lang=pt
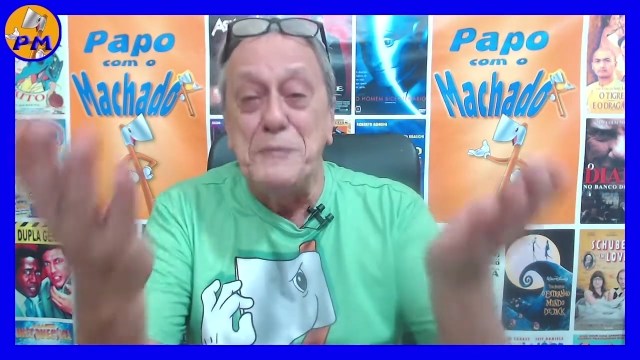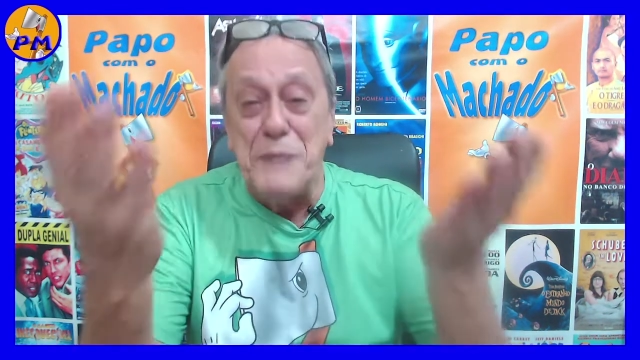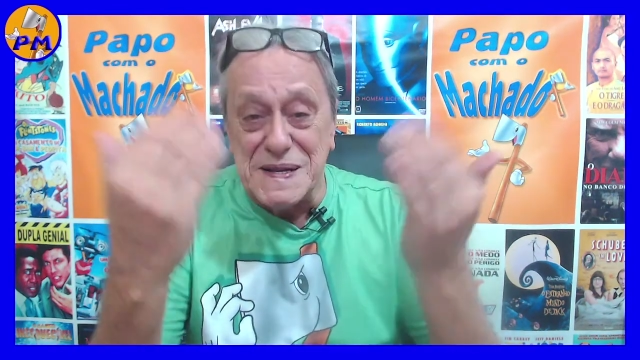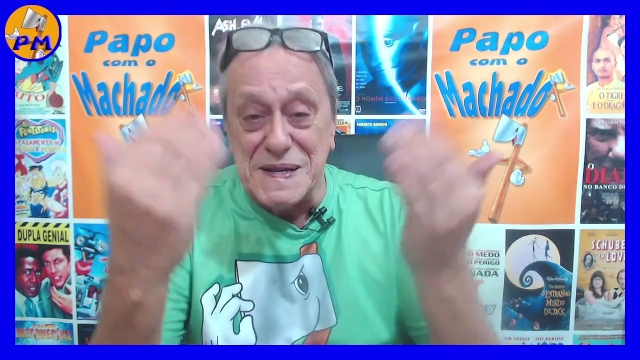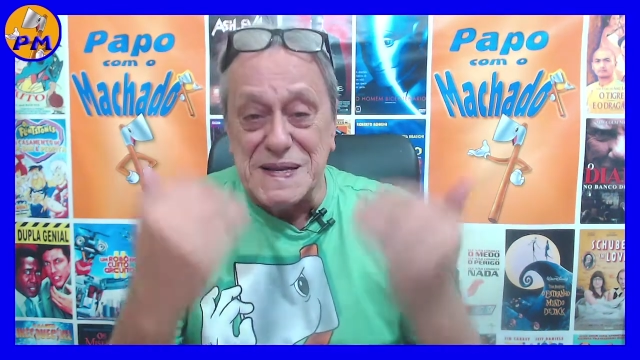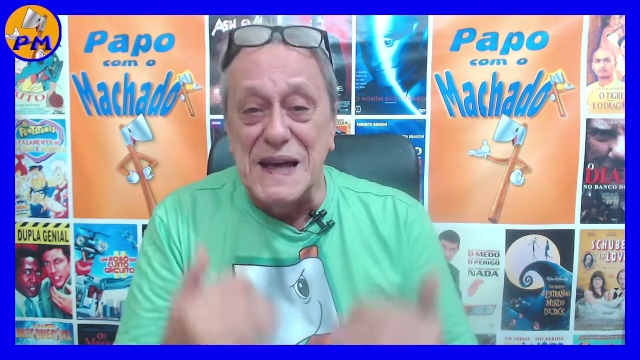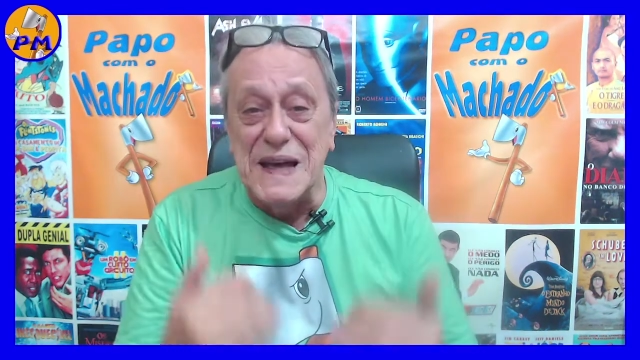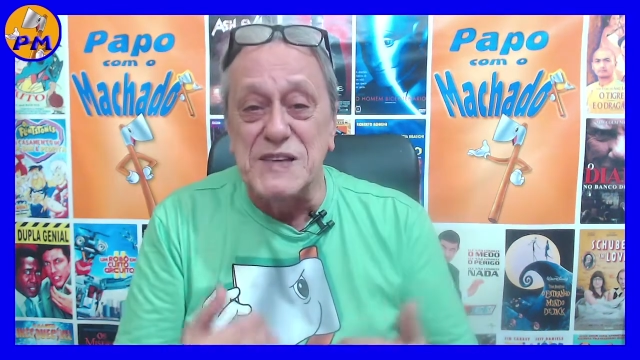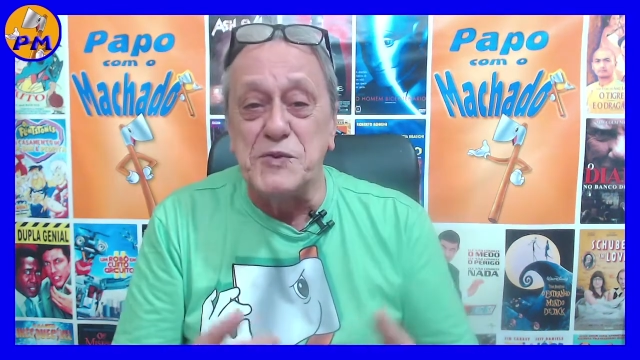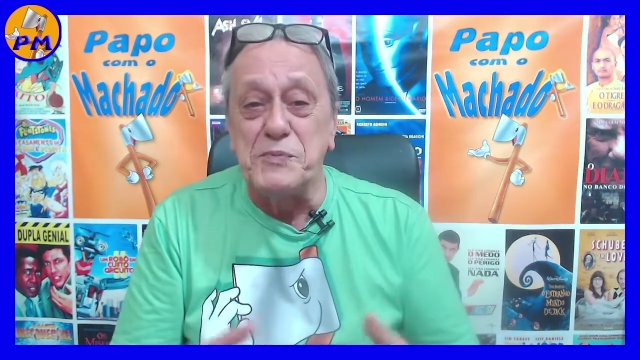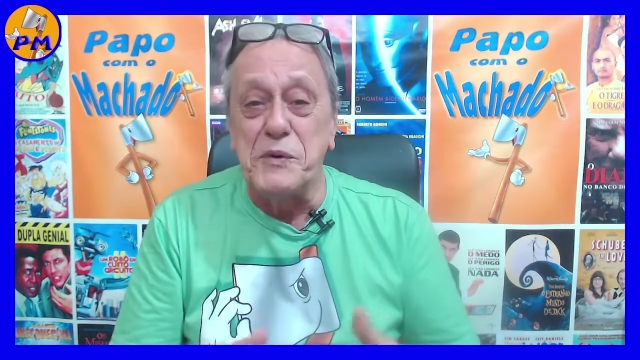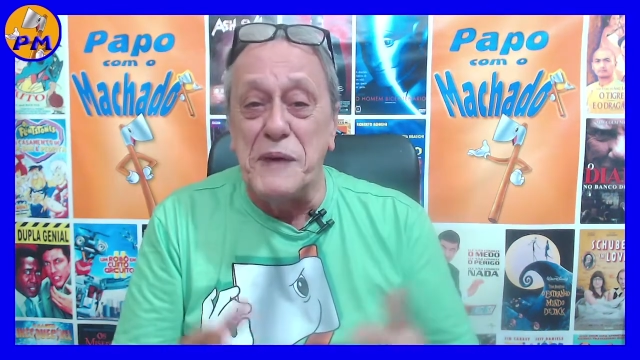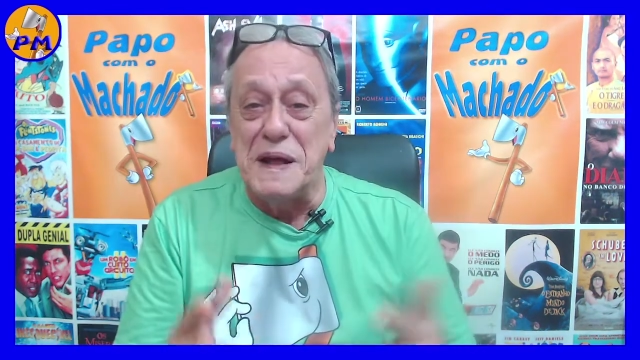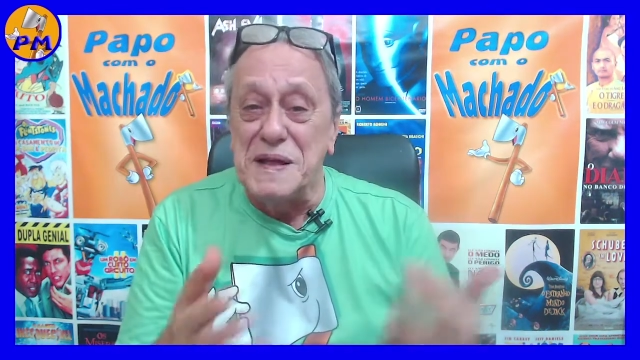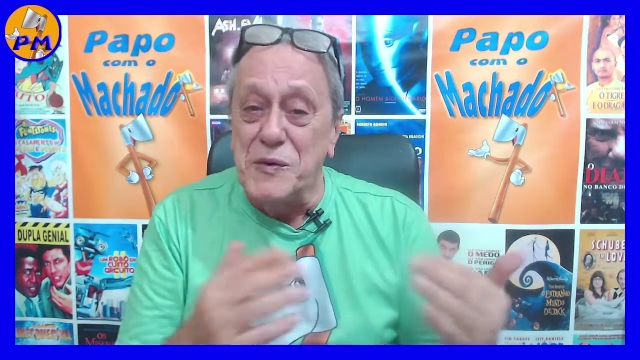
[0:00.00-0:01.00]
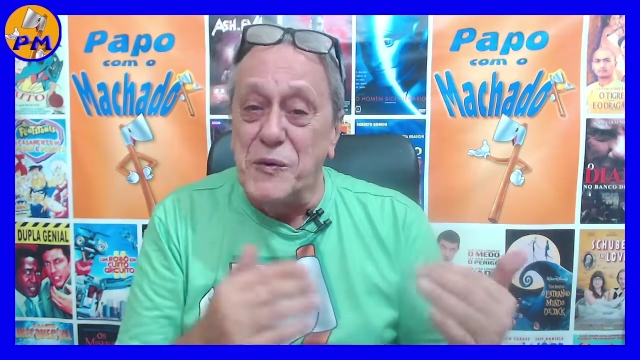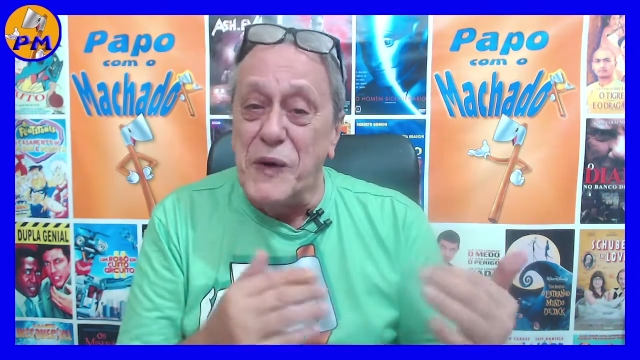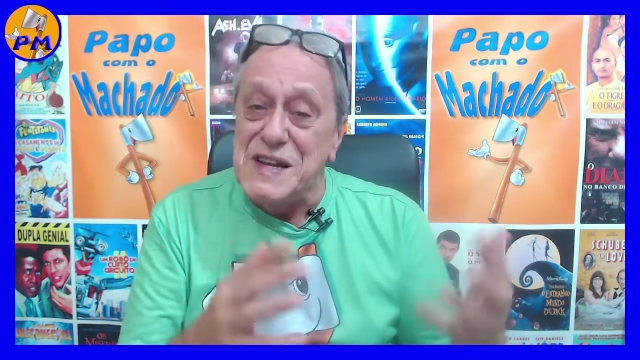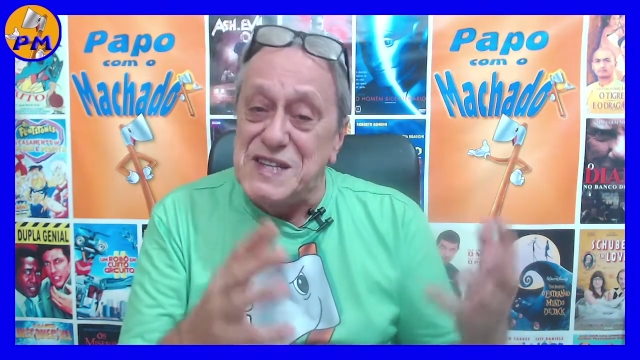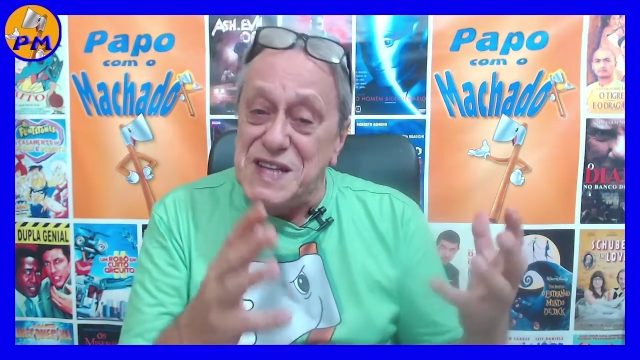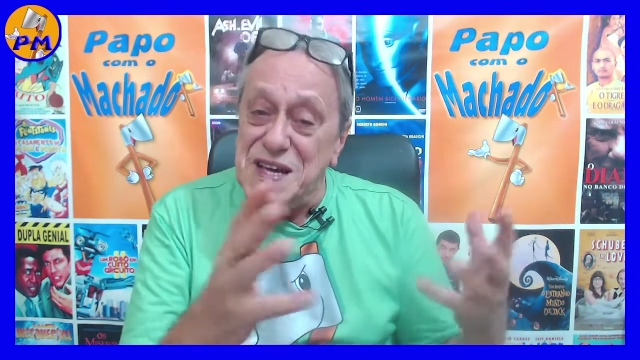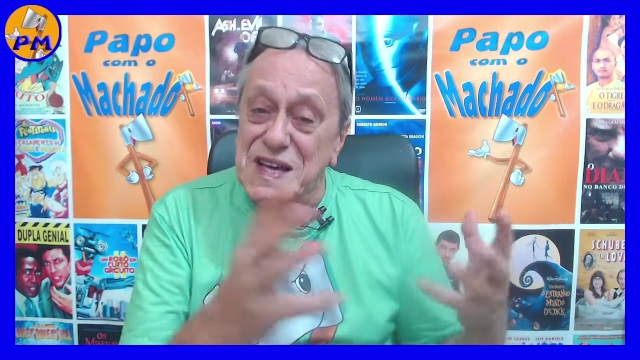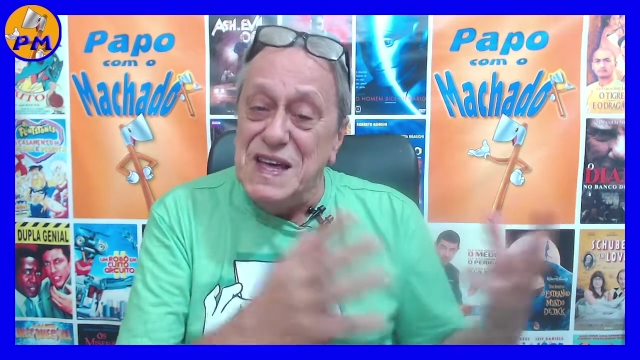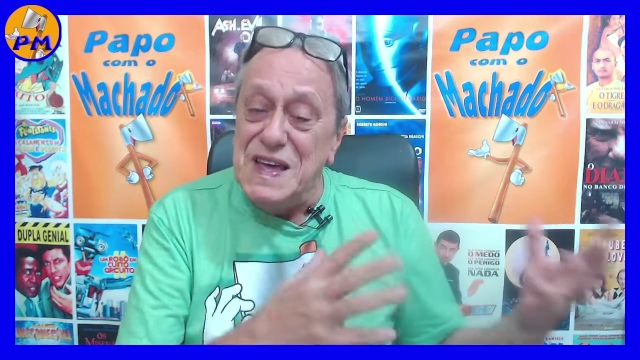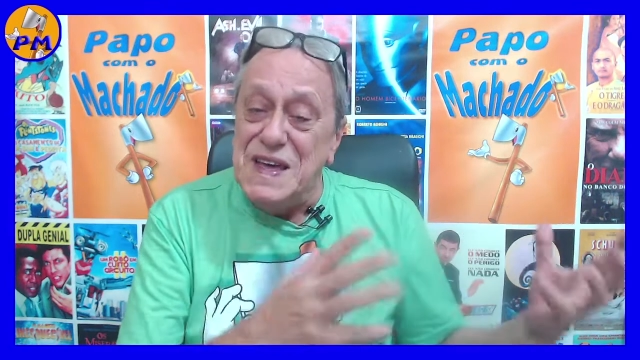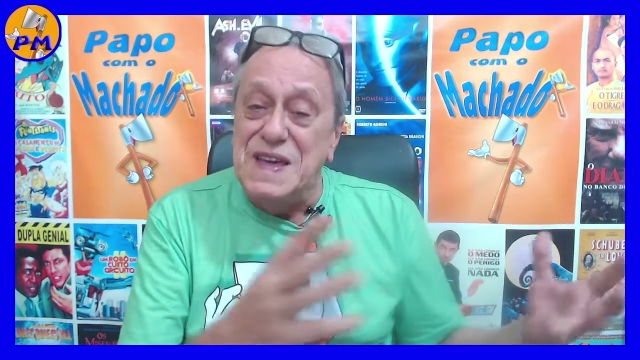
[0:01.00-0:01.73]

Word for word: passar isso para uma linguagem